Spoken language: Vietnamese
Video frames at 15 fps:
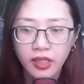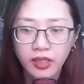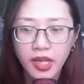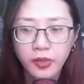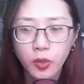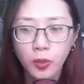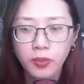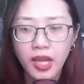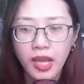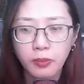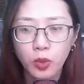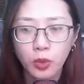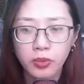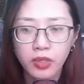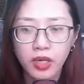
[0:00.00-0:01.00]
Đây cũng là
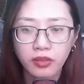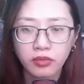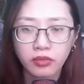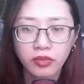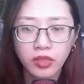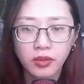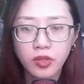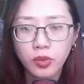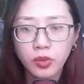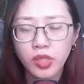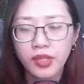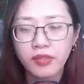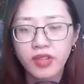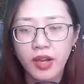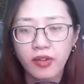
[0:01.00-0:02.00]
một lần từ lúc
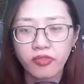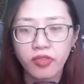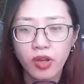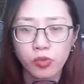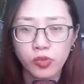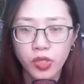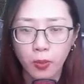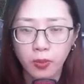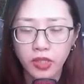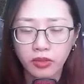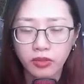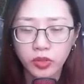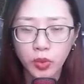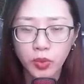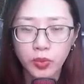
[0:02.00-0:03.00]
tiến vào phòng trọng
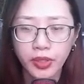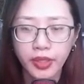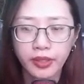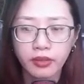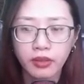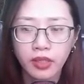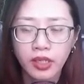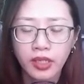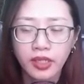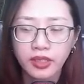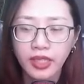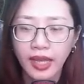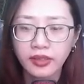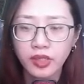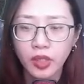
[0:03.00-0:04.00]
lực tu luyện,
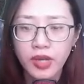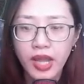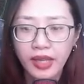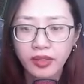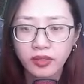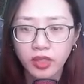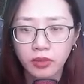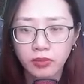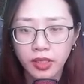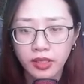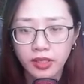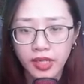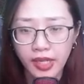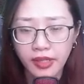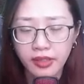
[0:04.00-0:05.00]
Tả Tiểu Đa tự
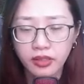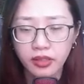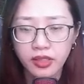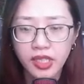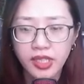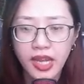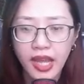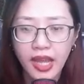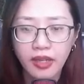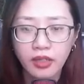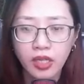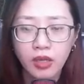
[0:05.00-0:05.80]
mình đẩy cửa đi ra,